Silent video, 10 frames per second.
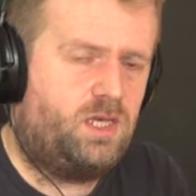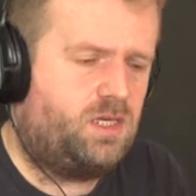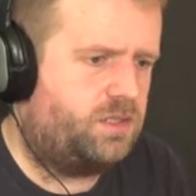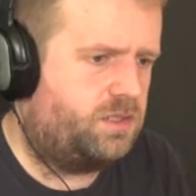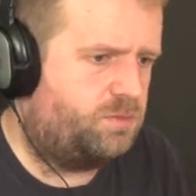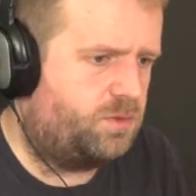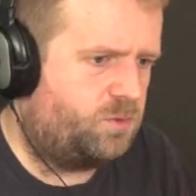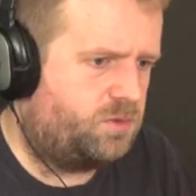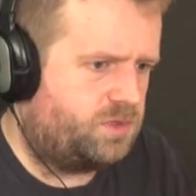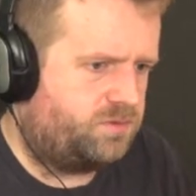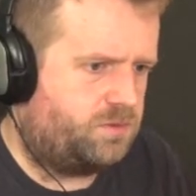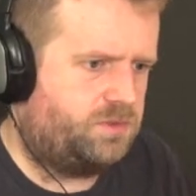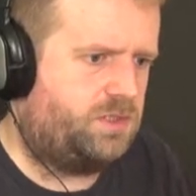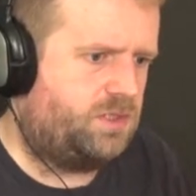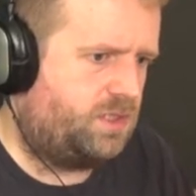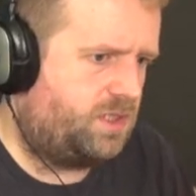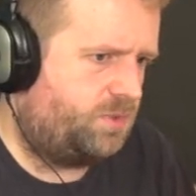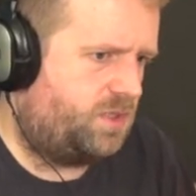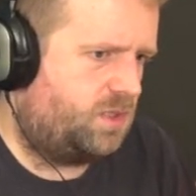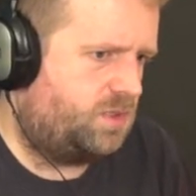e, promujących wolny rynek i
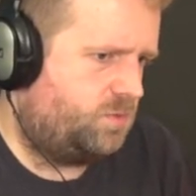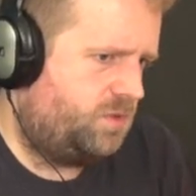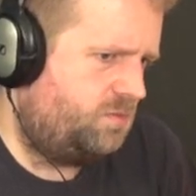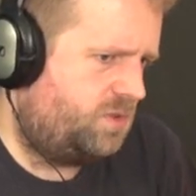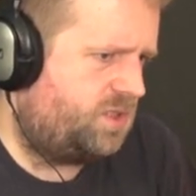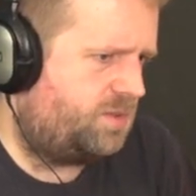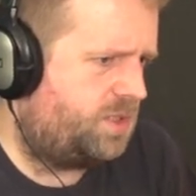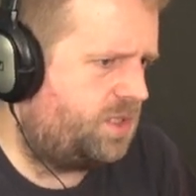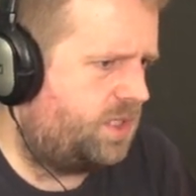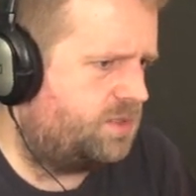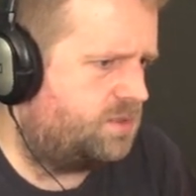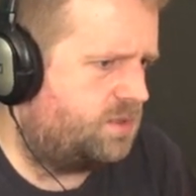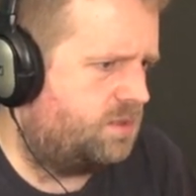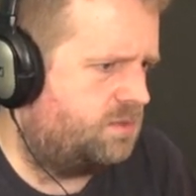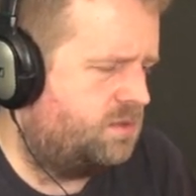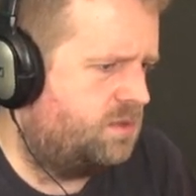kapitalizm, bo to, to czasami tak jest, nie?